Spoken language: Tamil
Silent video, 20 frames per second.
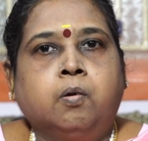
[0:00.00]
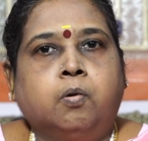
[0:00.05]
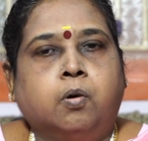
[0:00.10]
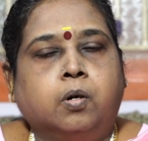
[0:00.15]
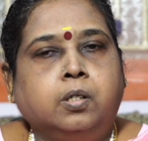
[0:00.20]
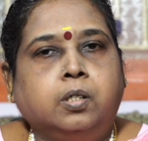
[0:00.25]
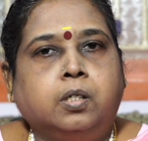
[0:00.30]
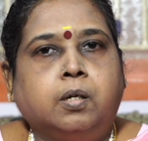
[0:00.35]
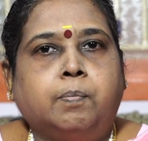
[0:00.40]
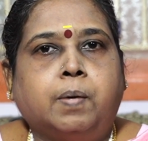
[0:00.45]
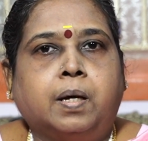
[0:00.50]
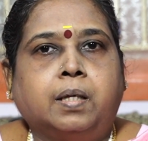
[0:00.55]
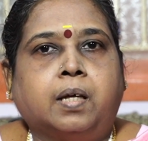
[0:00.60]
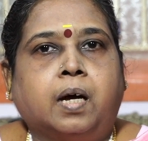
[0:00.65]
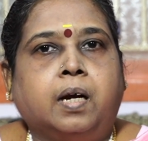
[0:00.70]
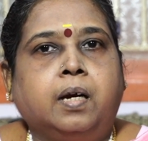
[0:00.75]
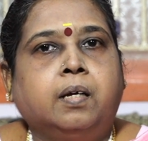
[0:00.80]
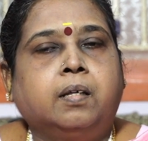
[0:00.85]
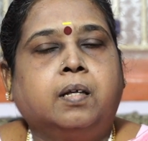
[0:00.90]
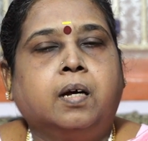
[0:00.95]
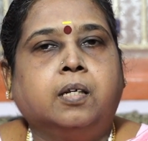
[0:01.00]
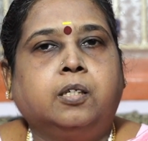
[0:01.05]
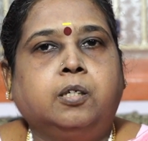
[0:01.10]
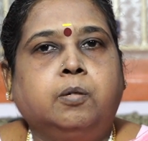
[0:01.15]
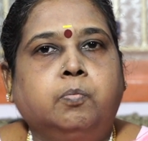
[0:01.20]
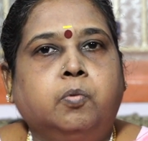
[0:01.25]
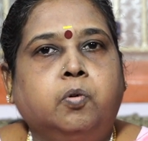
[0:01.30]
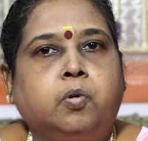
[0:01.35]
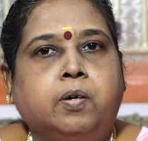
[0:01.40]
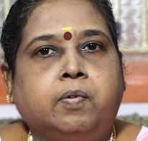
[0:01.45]
கொஞ்சமாக தண்ணி தெளித்து
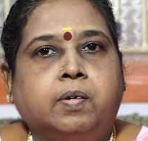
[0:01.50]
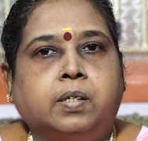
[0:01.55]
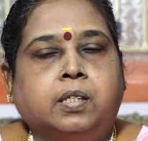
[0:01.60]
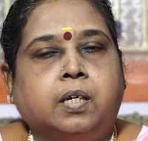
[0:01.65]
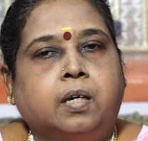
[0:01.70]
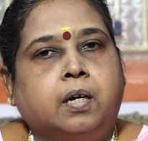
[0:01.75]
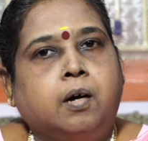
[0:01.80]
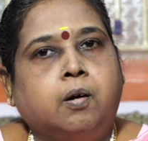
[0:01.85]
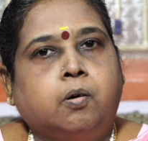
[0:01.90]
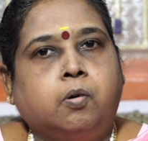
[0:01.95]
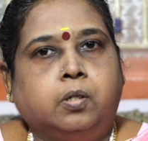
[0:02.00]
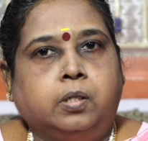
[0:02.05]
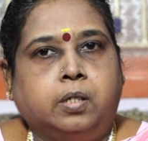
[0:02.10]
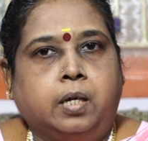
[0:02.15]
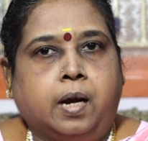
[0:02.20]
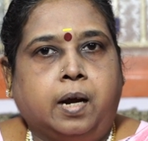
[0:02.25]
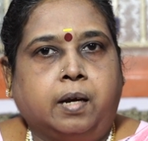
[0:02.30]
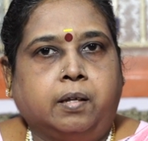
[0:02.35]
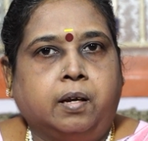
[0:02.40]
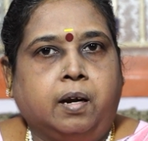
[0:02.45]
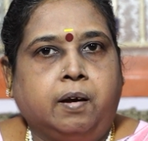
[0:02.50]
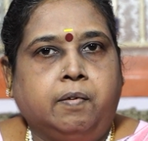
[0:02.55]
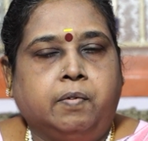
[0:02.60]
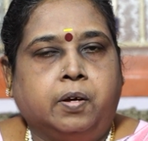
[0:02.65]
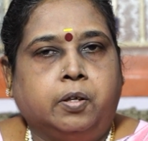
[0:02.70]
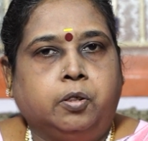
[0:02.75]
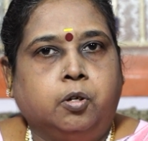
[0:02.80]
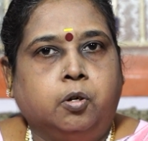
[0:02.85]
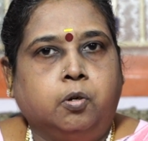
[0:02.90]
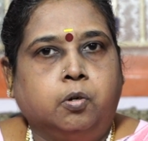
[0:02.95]
மூடி வச்சிங்கன்னா கொஞ்சம் நேரத்துலேயே
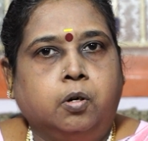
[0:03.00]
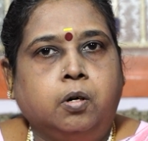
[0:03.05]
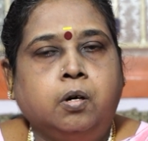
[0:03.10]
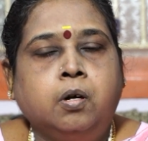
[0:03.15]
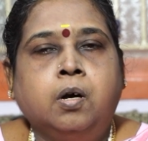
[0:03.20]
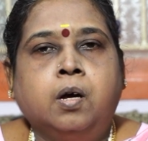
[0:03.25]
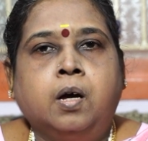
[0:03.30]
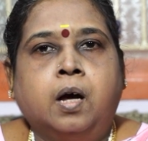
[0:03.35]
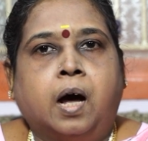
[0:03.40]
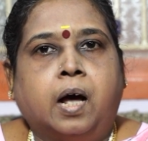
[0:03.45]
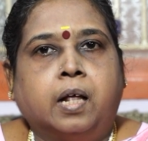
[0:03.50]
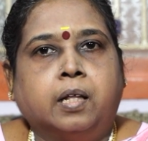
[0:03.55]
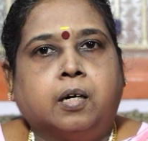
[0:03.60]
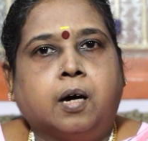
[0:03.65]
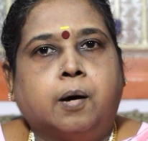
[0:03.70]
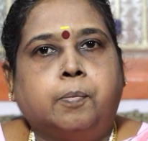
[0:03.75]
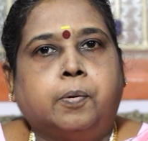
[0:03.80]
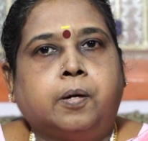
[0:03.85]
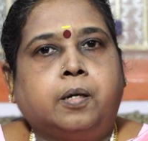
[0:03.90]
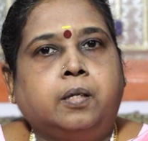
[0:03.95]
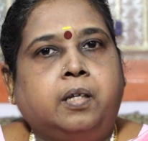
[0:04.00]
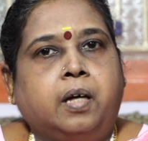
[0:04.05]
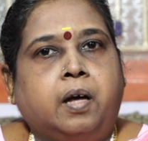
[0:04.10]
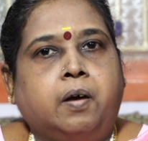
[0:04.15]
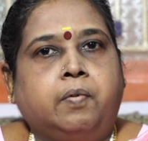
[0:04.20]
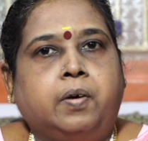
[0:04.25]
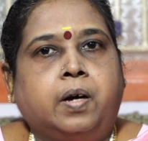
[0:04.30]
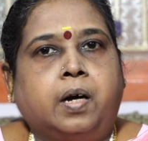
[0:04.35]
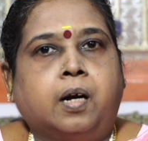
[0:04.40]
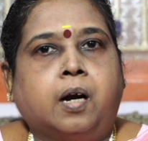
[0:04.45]
வெந்துடும் அதுக்கப்புறம்
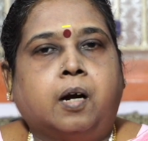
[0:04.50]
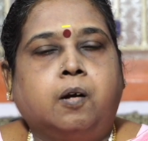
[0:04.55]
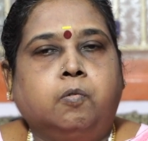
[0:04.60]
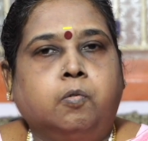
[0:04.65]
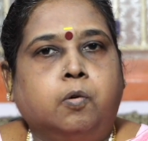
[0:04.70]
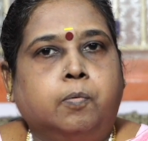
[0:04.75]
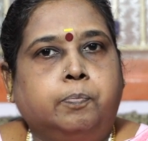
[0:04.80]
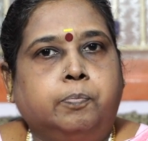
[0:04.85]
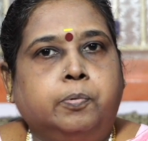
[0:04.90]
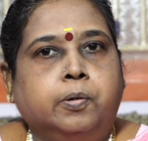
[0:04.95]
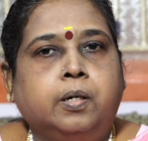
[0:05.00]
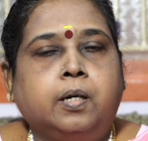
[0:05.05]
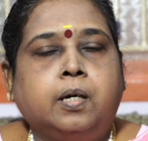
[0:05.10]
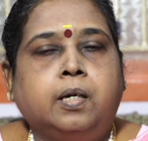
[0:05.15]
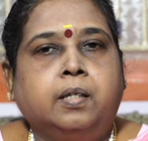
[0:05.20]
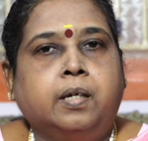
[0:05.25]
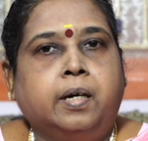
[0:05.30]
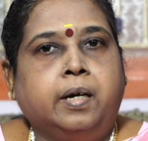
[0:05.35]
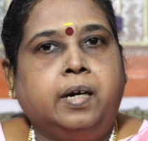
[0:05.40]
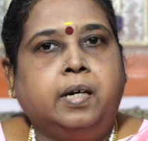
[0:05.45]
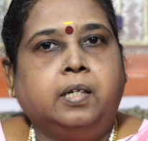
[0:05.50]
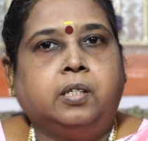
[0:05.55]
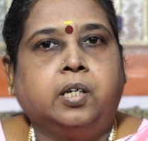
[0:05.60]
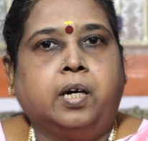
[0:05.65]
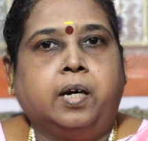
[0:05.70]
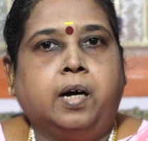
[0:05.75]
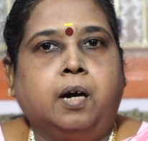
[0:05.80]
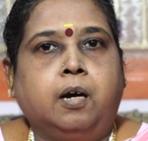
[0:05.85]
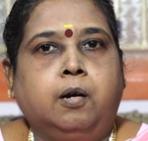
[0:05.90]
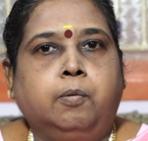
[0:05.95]
தேவையான அளவு உப்பு இந்த இடித்த
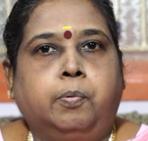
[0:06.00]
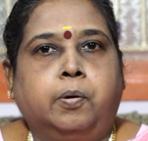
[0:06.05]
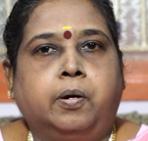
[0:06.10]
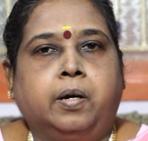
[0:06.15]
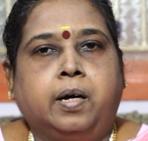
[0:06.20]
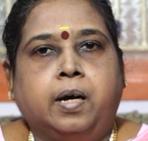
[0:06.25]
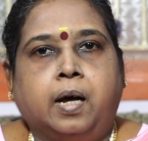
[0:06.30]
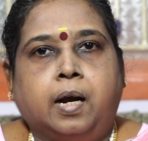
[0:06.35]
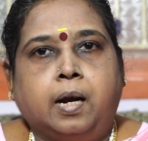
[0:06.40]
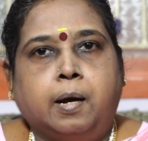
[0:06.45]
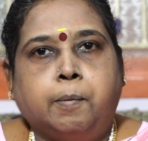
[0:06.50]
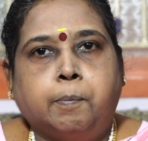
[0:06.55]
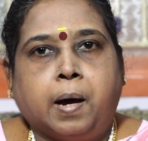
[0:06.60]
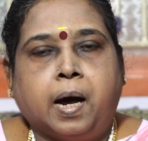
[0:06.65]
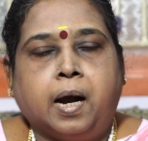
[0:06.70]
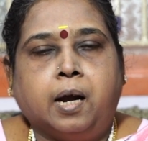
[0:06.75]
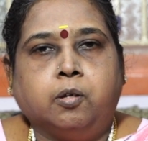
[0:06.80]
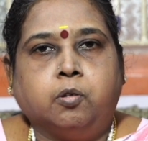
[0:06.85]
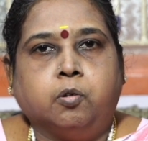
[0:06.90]
எள்ளு பொடி எல்லாம் மேலே